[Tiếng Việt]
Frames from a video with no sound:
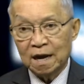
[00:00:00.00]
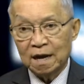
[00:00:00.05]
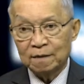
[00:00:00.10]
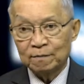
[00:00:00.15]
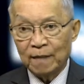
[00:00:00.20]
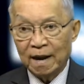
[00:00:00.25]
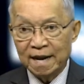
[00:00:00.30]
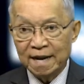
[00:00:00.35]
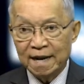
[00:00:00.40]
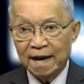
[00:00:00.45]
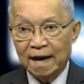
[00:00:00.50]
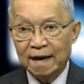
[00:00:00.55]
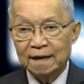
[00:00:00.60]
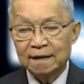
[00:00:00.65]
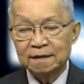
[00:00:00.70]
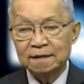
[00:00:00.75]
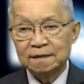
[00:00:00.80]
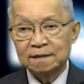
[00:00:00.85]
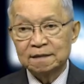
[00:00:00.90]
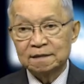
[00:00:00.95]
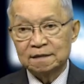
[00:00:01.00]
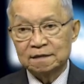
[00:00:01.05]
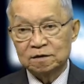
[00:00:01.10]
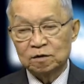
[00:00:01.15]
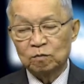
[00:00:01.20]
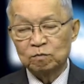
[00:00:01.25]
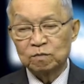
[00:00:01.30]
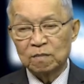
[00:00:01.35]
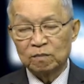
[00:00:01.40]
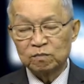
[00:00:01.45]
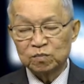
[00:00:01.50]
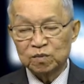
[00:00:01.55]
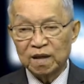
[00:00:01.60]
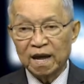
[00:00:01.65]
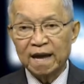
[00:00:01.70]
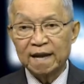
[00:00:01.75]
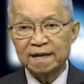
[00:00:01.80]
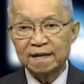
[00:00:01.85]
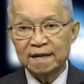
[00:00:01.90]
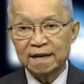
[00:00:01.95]
bẫy nợ, dùng đồng
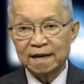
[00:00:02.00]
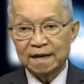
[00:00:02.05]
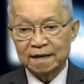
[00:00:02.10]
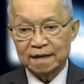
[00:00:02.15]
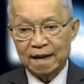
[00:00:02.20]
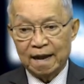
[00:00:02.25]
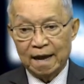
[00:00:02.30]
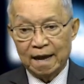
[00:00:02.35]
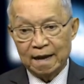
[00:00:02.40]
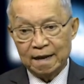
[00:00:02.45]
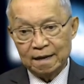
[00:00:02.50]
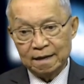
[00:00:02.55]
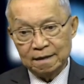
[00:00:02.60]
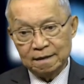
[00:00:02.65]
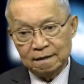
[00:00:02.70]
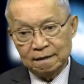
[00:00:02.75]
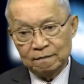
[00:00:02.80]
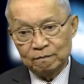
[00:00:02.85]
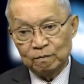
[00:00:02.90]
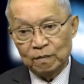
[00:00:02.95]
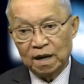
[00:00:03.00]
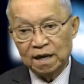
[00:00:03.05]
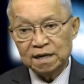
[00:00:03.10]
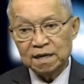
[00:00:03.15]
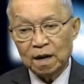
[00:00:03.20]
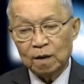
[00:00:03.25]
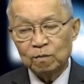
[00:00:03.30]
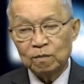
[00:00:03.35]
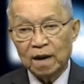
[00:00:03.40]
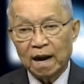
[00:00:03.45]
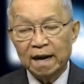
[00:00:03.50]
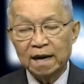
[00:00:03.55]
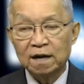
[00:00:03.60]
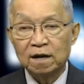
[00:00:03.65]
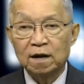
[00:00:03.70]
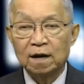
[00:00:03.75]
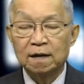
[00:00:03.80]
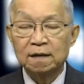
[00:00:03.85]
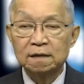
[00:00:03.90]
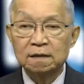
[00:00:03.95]
tiền để mở rộng ảnh
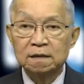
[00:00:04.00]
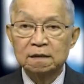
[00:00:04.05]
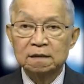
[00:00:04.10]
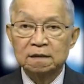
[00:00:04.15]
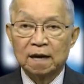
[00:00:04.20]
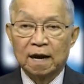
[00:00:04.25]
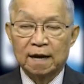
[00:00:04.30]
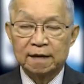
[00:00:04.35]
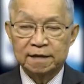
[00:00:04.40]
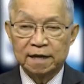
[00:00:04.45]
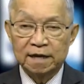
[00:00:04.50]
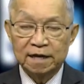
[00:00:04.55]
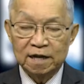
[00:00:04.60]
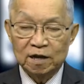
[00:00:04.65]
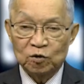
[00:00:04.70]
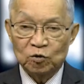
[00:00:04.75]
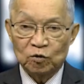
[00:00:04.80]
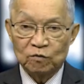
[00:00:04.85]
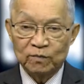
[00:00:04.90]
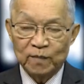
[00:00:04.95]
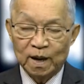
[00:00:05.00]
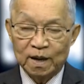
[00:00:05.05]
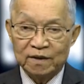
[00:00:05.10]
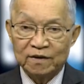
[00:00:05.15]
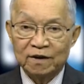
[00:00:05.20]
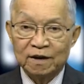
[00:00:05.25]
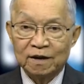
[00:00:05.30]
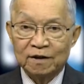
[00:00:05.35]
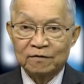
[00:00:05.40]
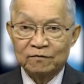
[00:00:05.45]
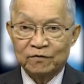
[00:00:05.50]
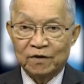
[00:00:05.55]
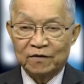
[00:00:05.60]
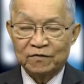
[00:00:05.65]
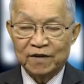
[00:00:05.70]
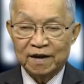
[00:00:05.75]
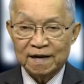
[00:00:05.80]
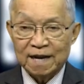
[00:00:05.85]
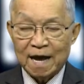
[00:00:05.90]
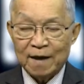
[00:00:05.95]
hưởng chính trị của mình. Và
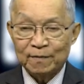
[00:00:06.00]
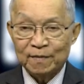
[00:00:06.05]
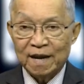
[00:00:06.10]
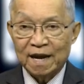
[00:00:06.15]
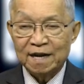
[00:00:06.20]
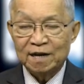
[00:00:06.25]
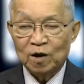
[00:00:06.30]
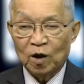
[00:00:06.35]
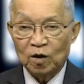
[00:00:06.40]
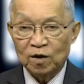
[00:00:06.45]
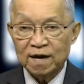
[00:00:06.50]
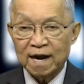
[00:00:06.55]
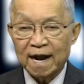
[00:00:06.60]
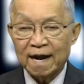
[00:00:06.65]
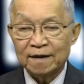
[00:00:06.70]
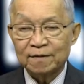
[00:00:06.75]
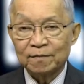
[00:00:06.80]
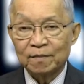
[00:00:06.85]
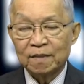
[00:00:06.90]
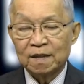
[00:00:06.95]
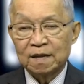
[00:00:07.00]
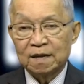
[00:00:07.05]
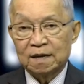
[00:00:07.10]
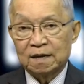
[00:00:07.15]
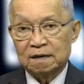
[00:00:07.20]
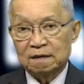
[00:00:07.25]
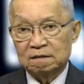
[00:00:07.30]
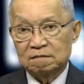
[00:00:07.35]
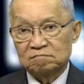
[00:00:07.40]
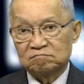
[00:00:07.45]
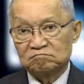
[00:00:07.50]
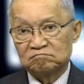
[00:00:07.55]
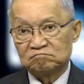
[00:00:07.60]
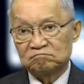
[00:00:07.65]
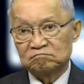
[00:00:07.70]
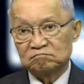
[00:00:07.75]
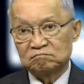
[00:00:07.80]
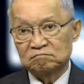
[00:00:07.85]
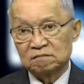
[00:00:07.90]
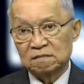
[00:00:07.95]
việc làm này rõ ràng
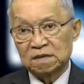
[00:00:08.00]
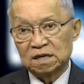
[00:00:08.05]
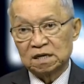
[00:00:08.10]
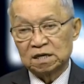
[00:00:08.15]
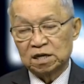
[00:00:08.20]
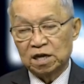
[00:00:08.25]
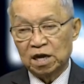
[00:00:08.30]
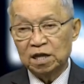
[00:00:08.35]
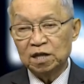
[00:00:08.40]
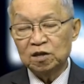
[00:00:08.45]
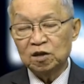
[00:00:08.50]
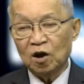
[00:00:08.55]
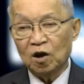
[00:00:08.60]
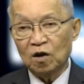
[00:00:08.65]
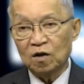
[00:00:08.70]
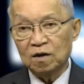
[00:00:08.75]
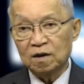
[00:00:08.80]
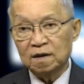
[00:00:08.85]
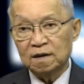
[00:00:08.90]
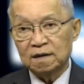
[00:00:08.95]
khiến cho